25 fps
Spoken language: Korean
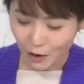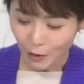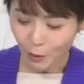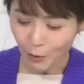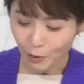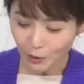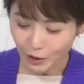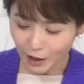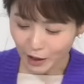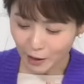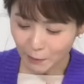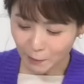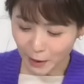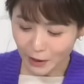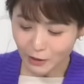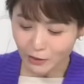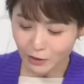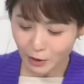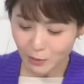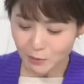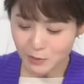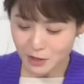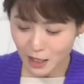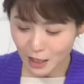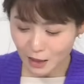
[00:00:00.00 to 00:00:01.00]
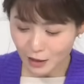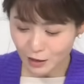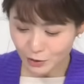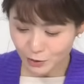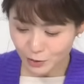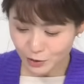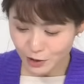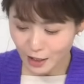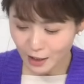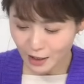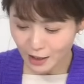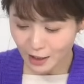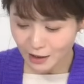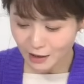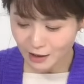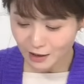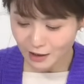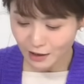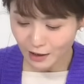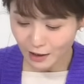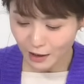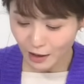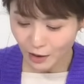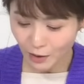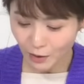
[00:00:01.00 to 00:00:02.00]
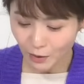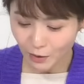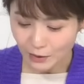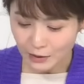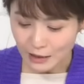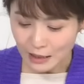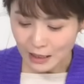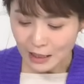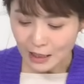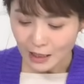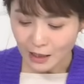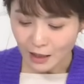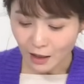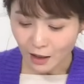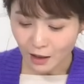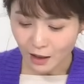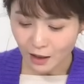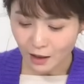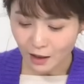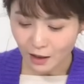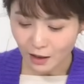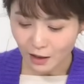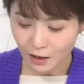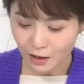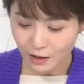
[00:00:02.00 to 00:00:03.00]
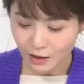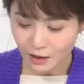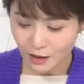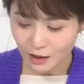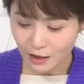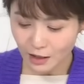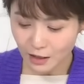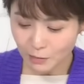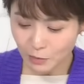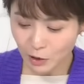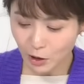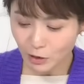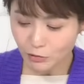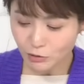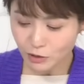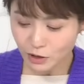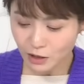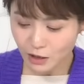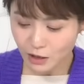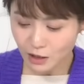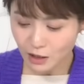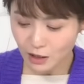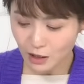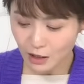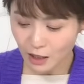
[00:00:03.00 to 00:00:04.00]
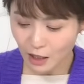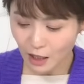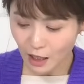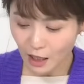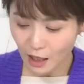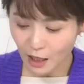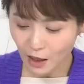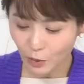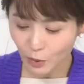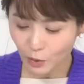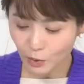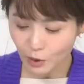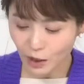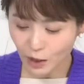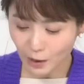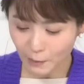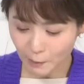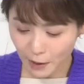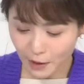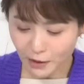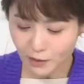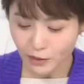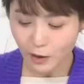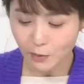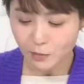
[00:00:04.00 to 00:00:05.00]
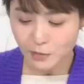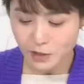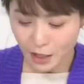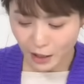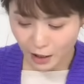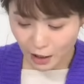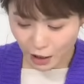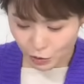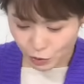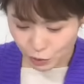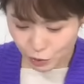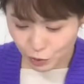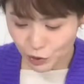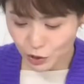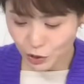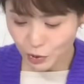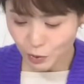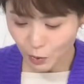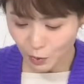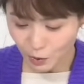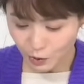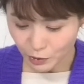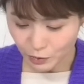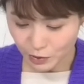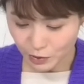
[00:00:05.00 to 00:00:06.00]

올해의 팬덤상을 수상했는데요. 어, 임영웅 씨가 올해의 팬덤상의 주인공이